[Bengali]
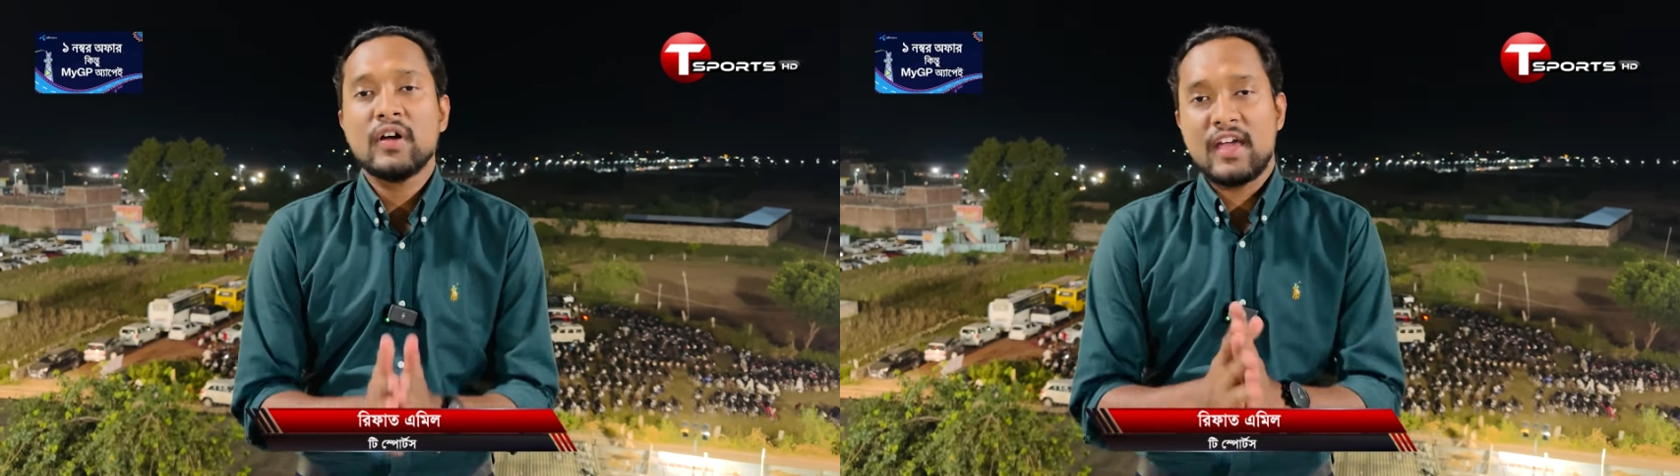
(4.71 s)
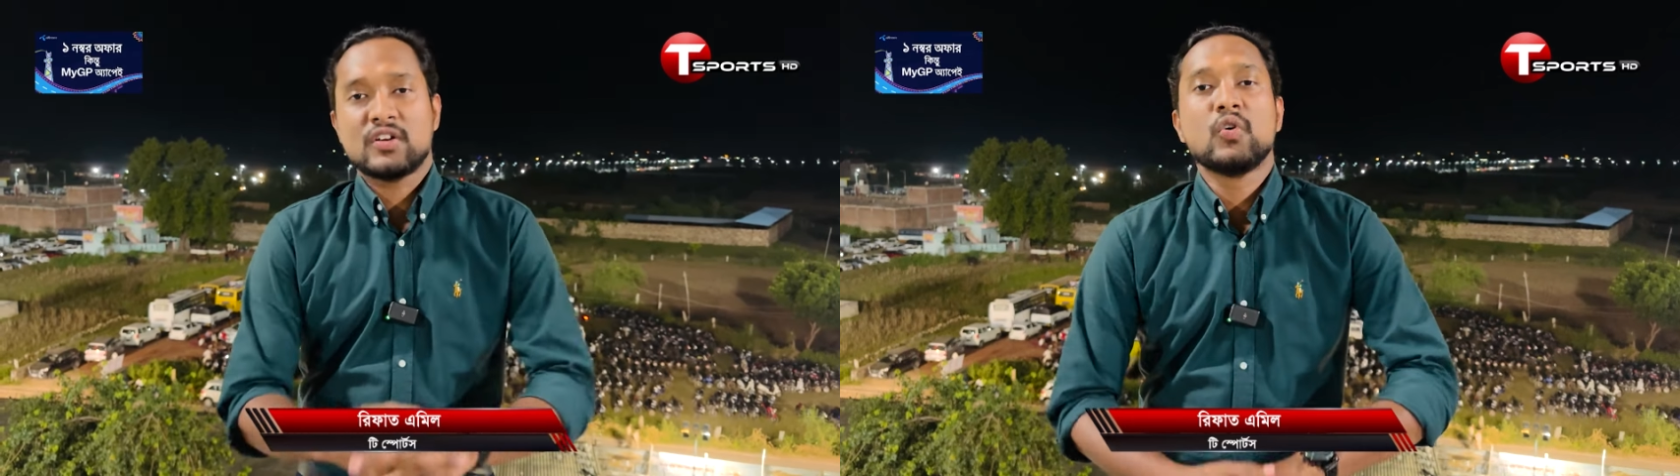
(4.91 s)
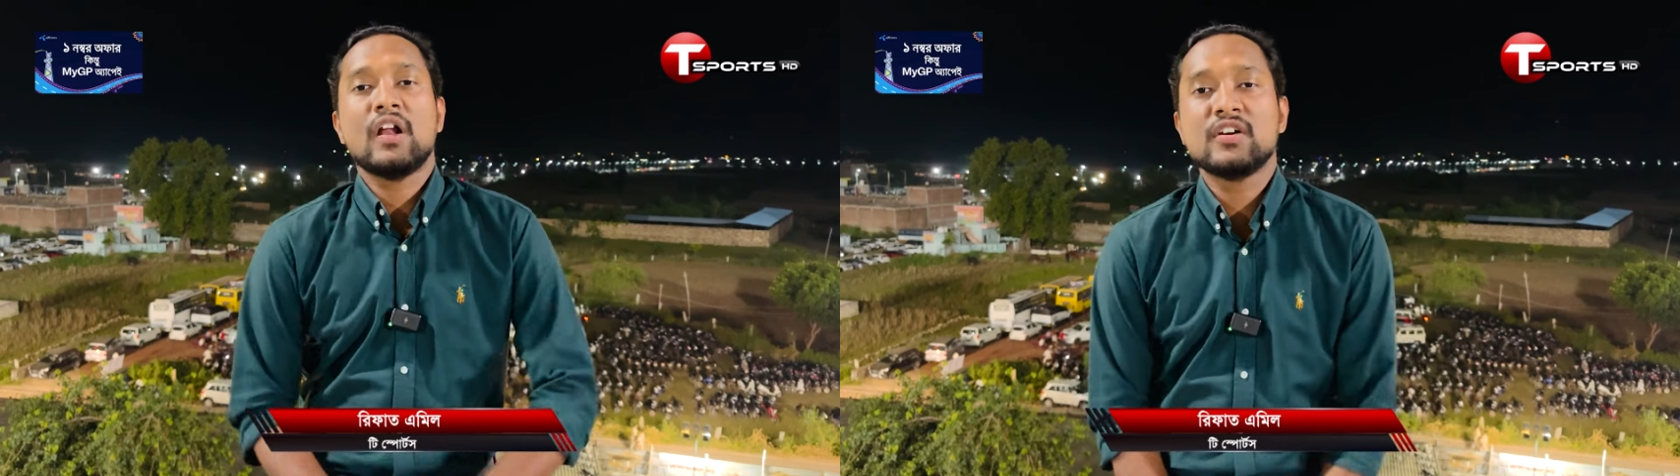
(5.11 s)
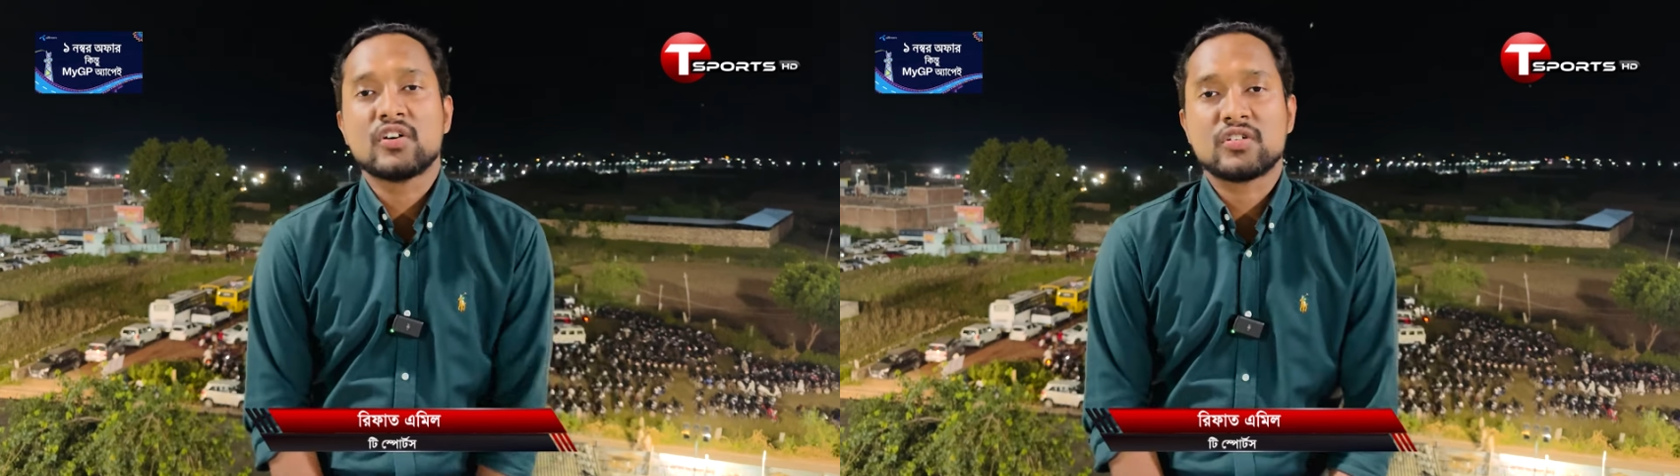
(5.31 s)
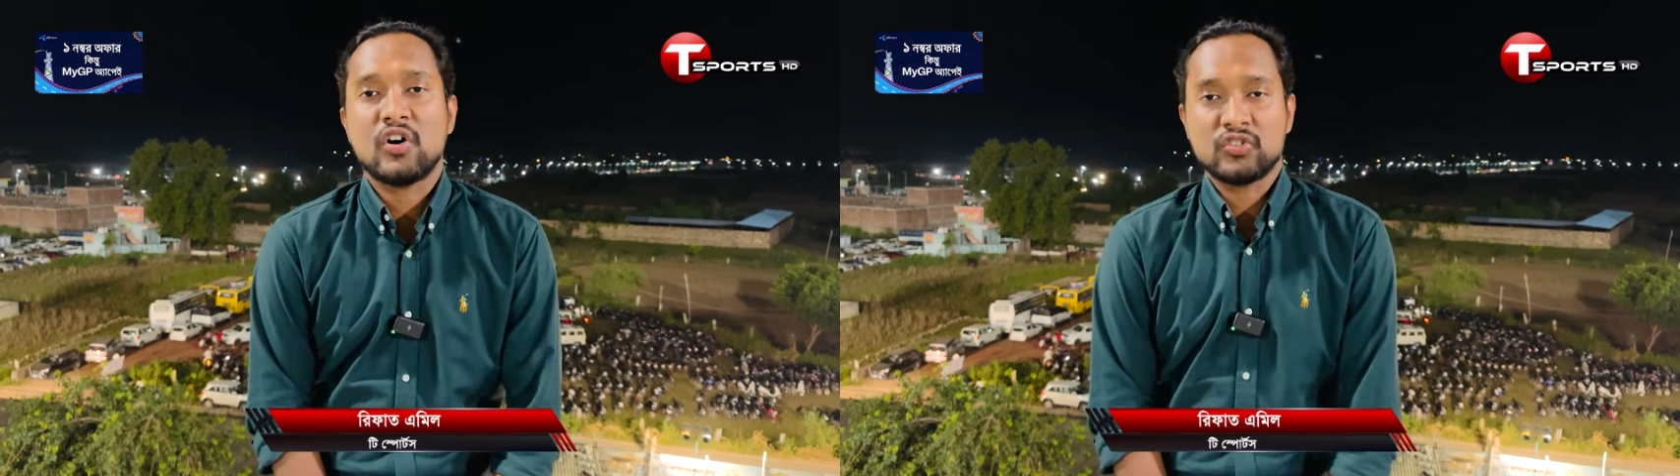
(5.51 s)
এই
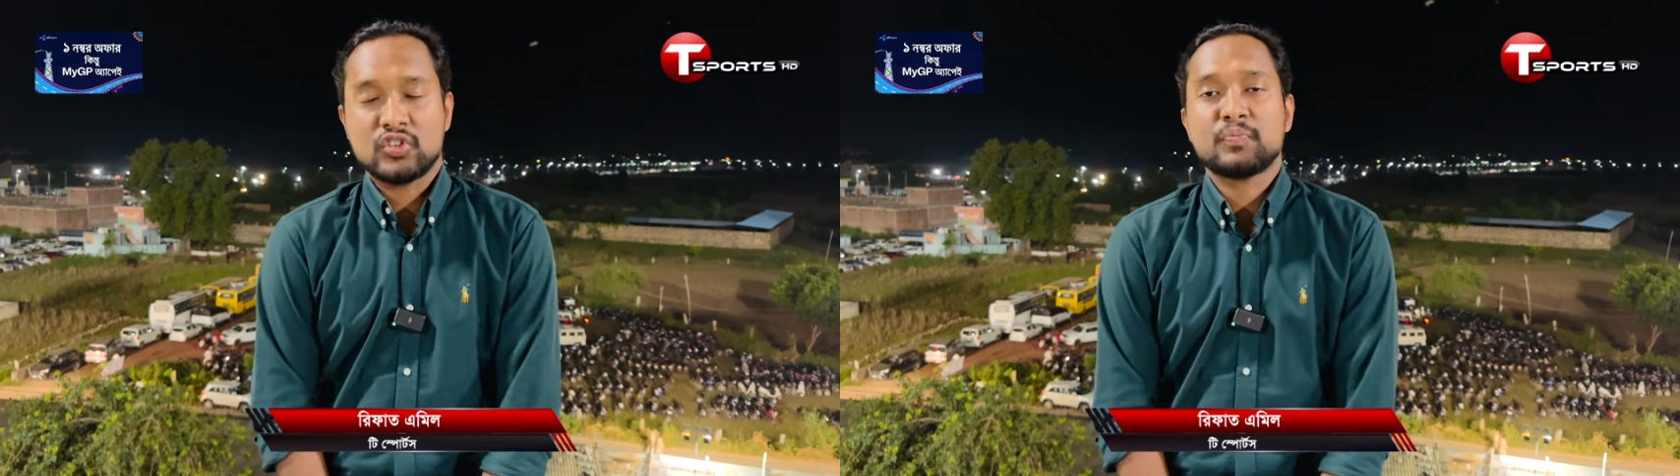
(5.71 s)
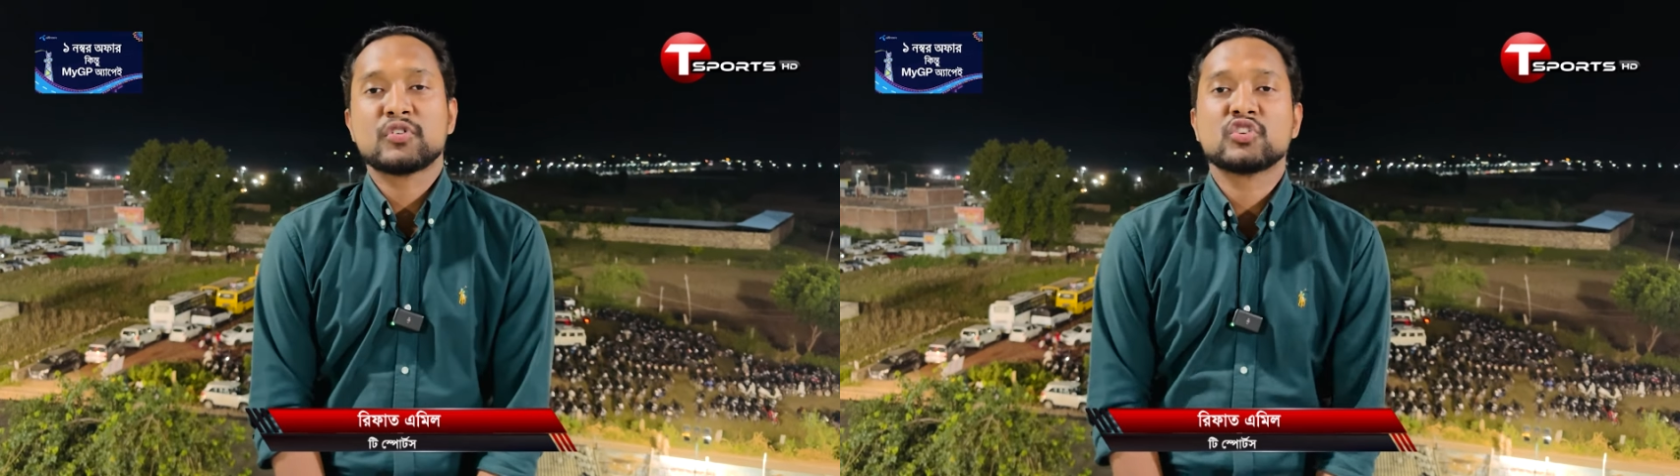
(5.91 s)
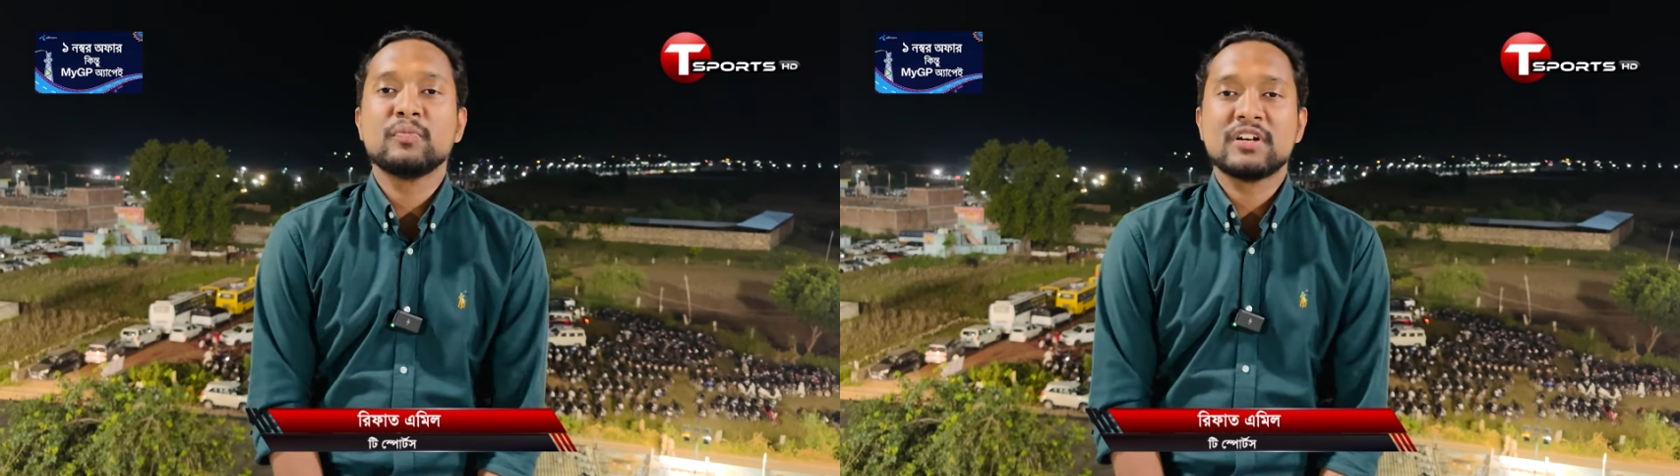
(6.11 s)
গোয়ালিয়র অন্তত প্রথম